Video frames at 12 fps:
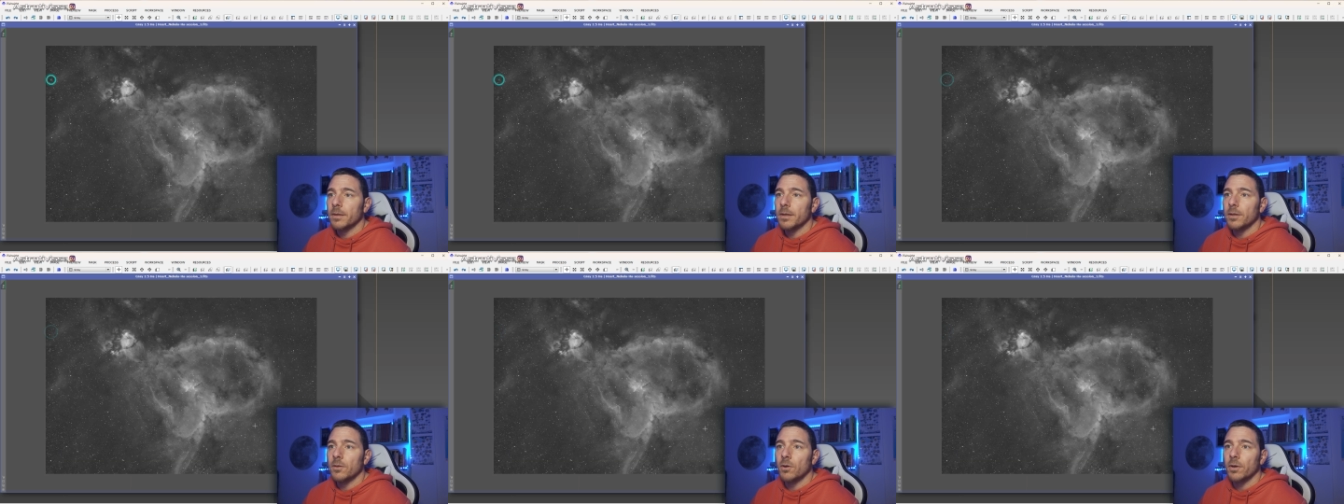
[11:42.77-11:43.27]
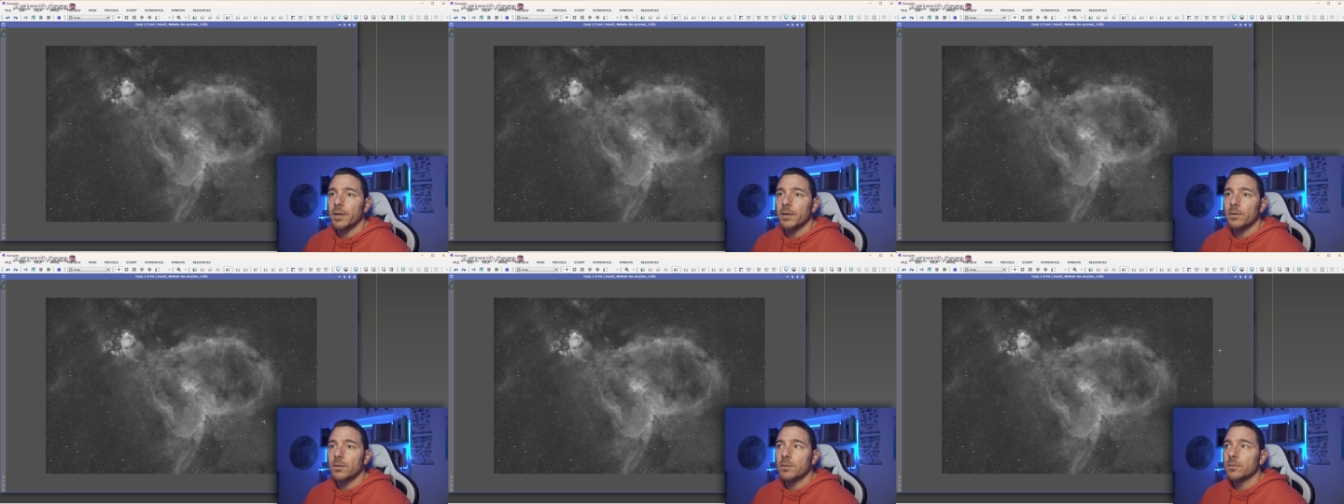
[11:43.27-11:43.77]
el
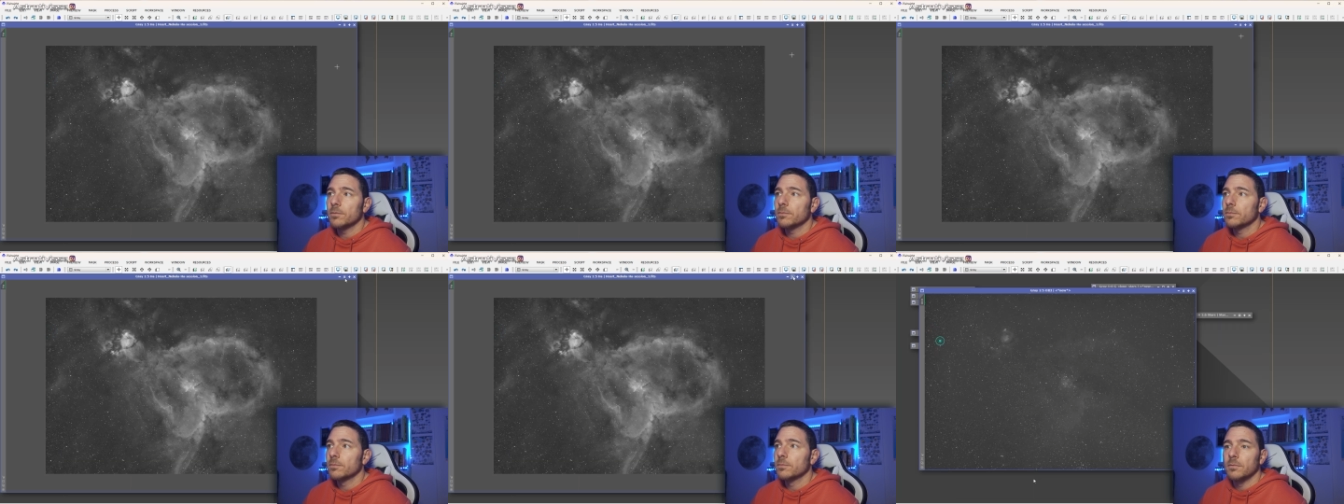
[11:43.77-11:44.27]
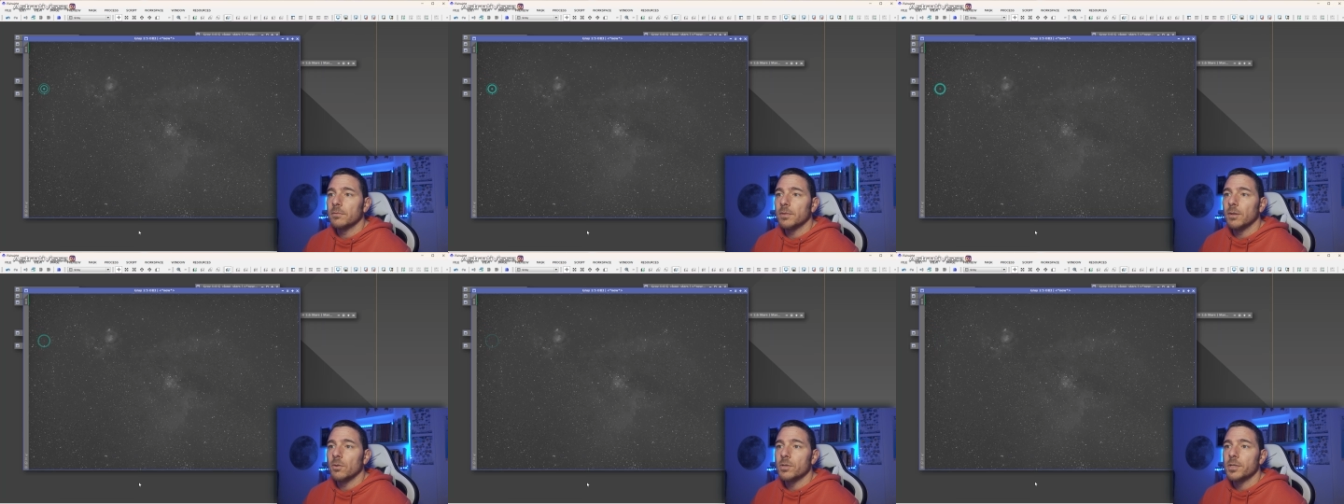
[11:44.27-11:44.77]
hidrógeno,
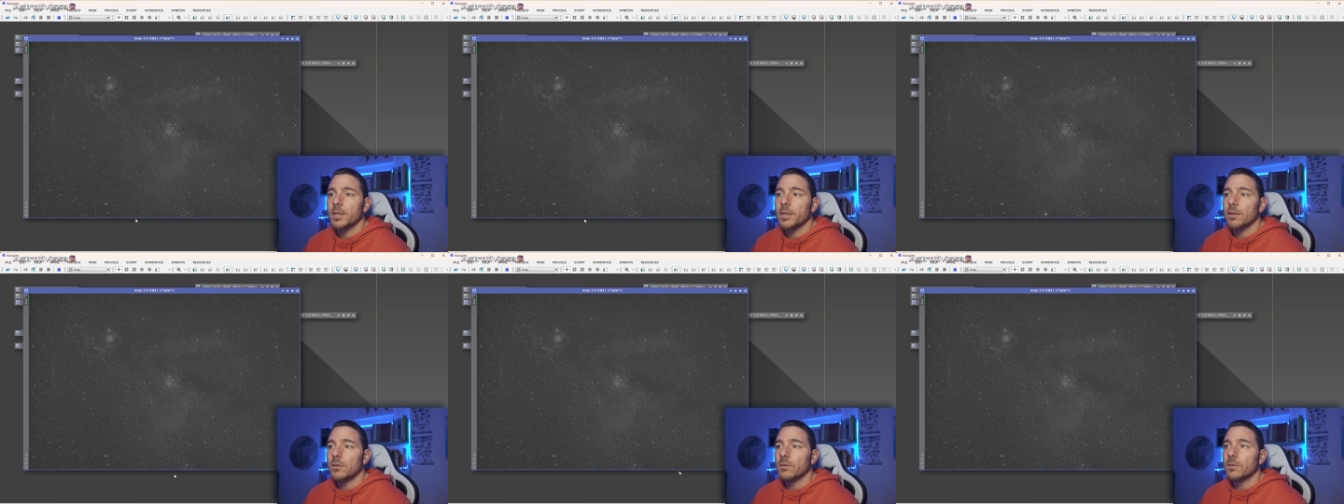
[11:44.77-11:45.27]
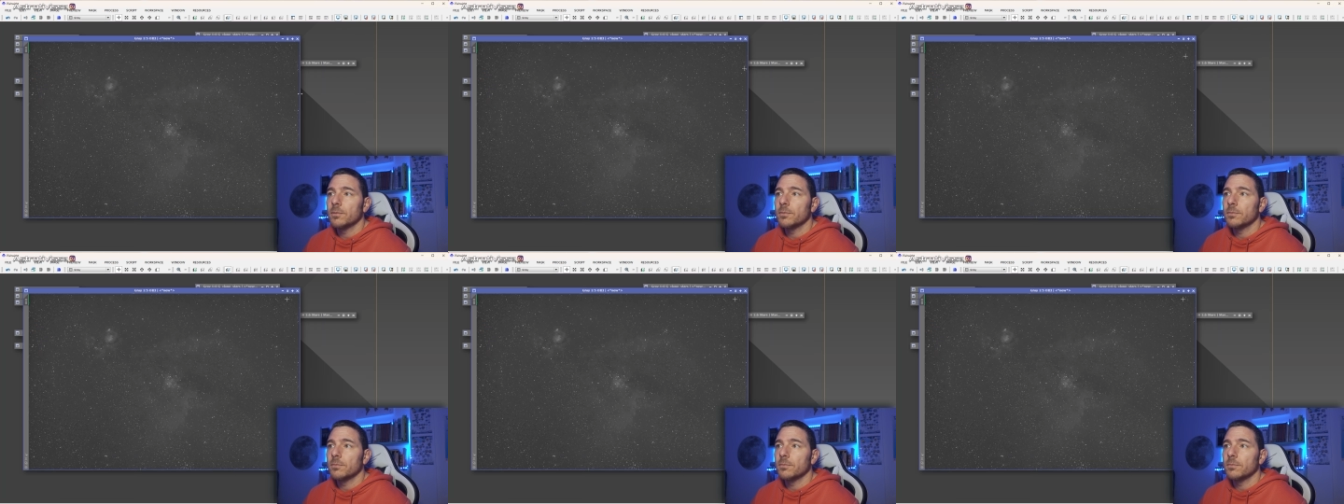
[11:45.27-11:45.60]
el oxígeno.